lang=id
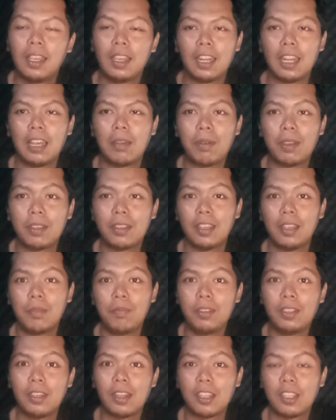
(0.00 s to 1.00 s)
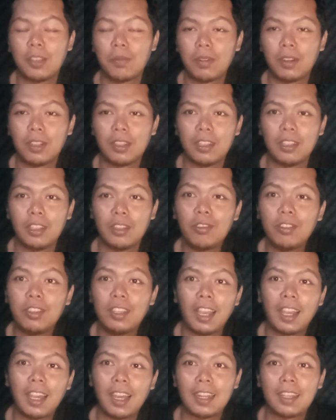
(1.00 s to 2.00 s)
kenapa saya bicara seperti
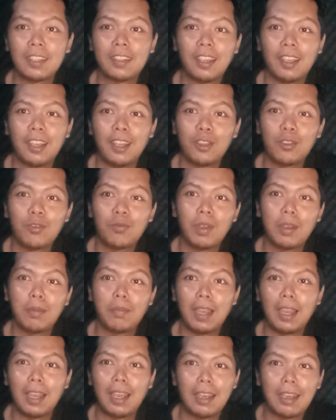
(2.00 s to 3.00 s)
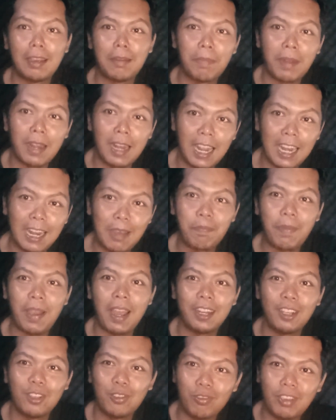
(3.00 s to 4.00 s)
itu ya karena saya itu memang menanam
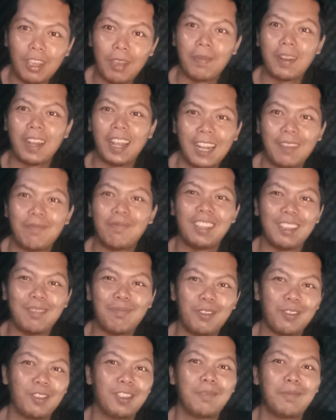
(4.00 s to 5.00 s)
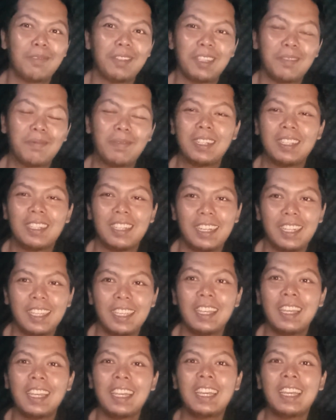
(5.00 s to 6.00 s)
padi juga menanam timun teman-teman
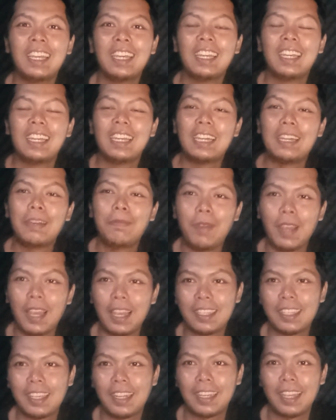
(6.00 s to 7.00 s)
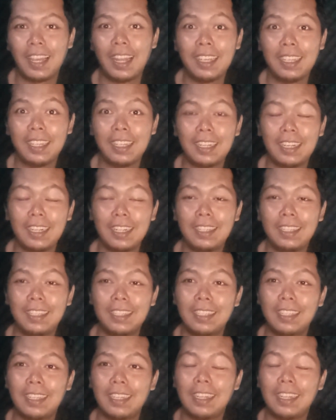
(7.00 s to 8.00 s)
jadi eh, bahasan kali ini